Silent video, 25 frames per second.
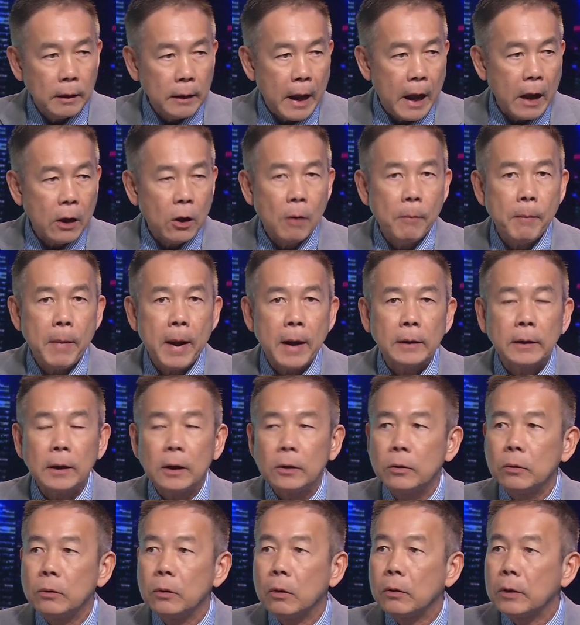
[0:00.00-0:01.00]
đã có mặt
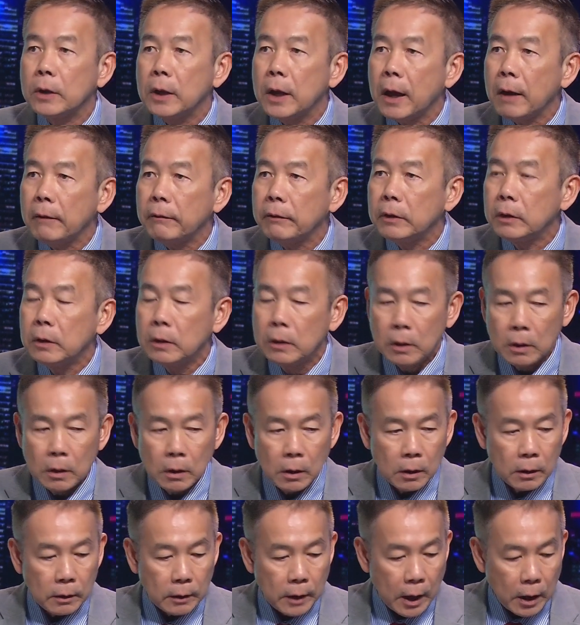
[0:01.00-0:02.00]
tại thủ đô Kiev
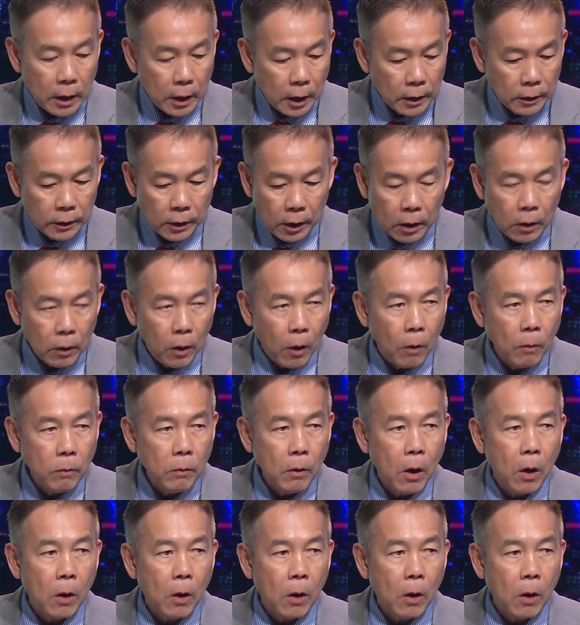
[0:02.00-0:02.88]
để lên tiếng ủng